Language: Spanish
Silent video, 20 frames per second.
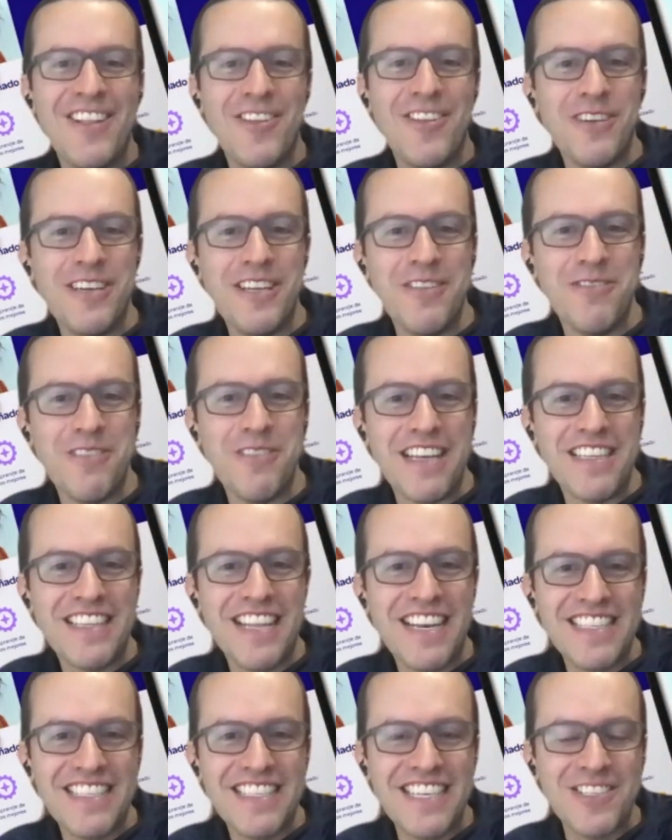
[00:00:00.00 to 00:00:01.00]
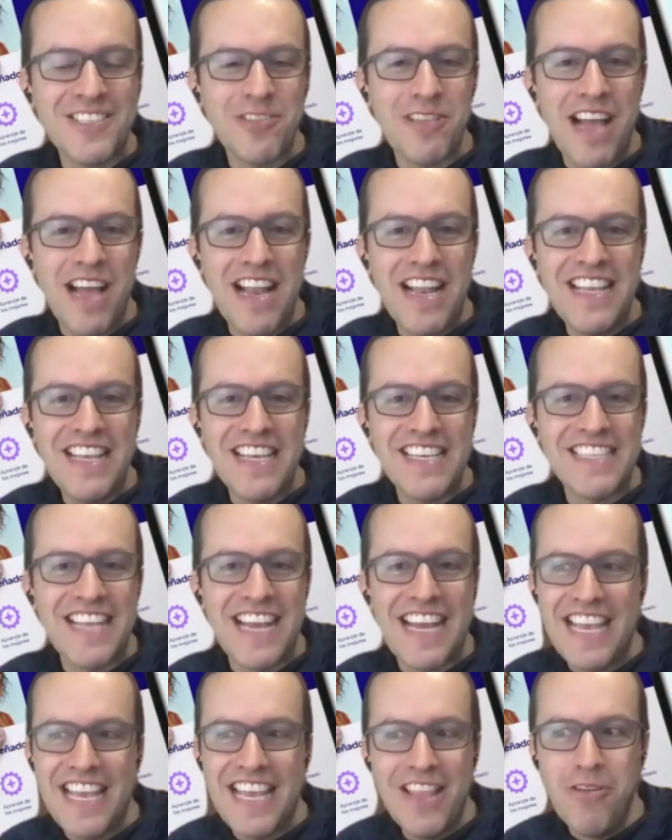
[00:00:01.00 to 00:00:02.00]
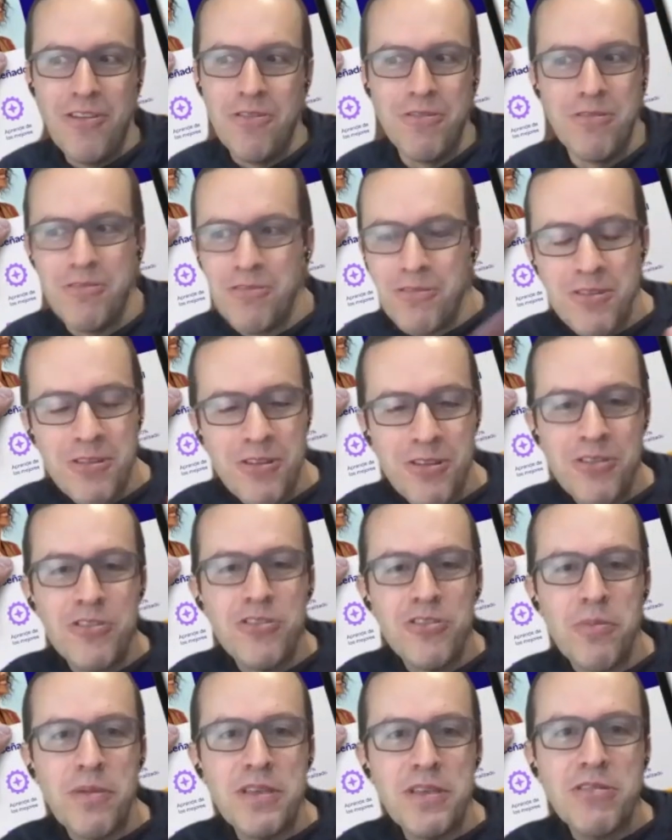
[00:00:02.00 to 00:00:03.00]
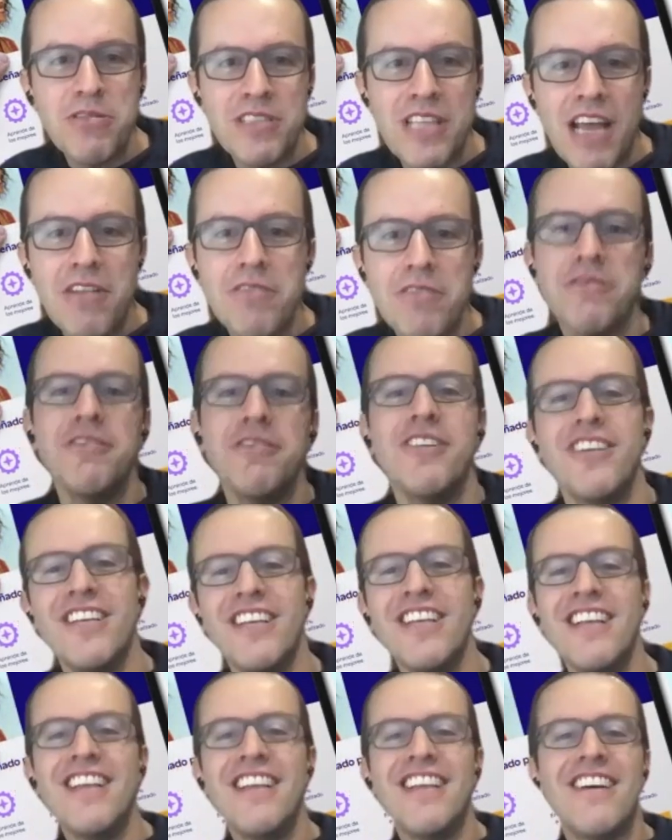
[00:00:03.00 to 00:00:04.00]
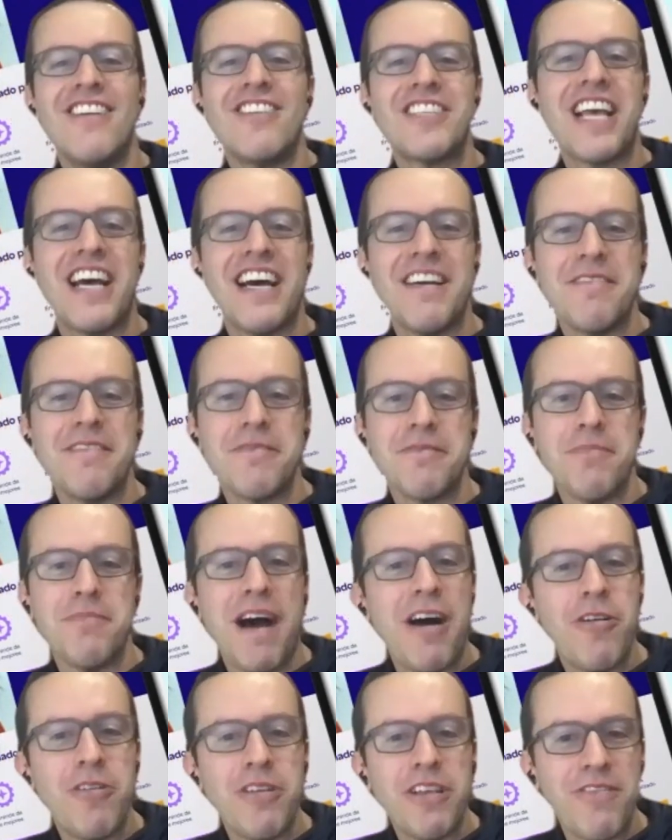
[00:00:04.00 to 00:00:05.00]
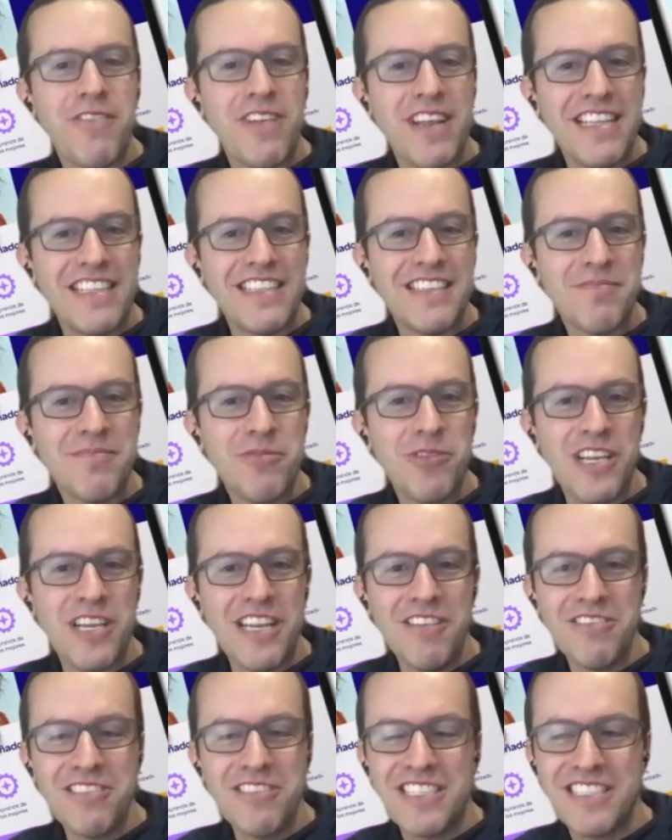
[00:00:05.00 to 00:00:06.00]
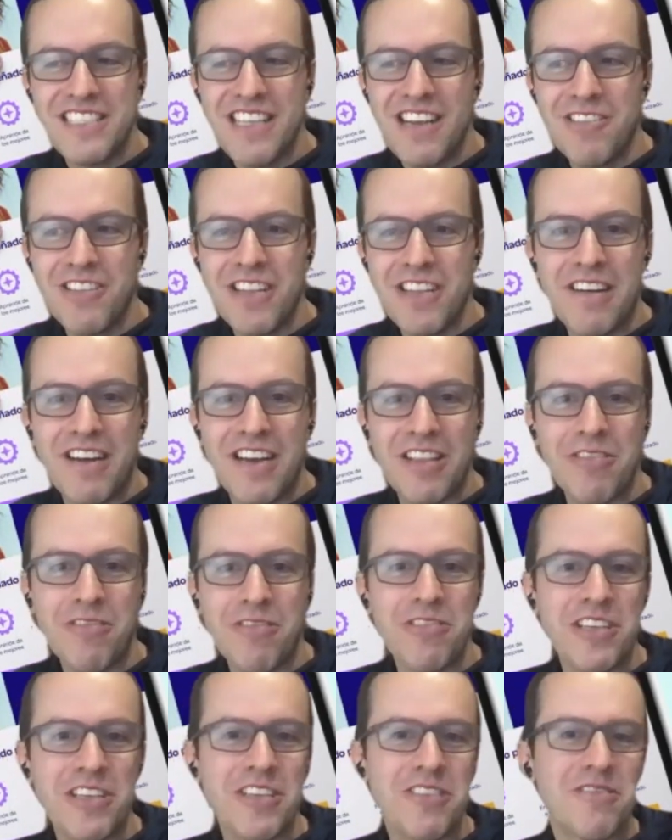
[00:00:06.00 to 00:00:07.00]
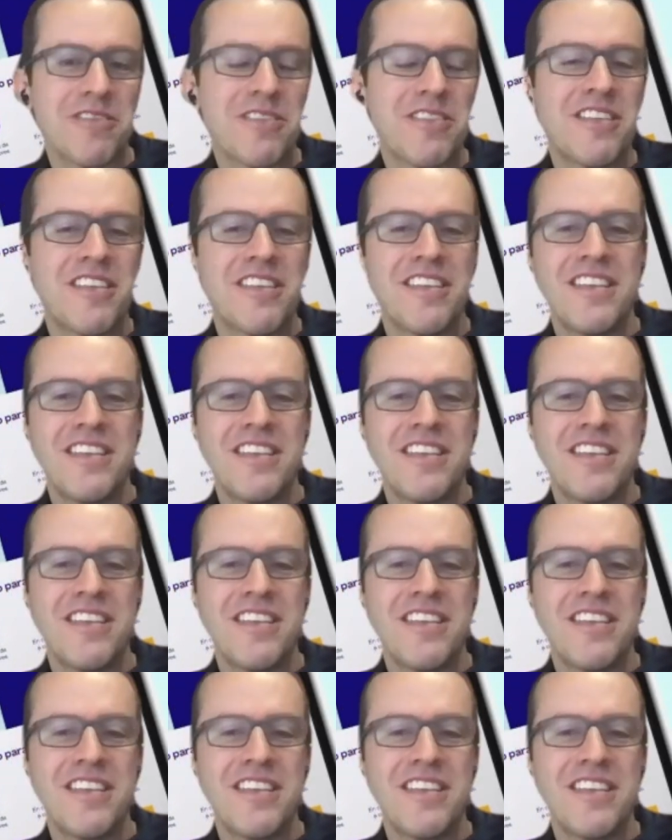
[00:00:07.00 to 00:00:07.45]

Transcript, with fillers: en, en, una transnacional y desde ahí no, no me soltaron. O sea, bajo diferentes modelos he estado trabajando con ellos.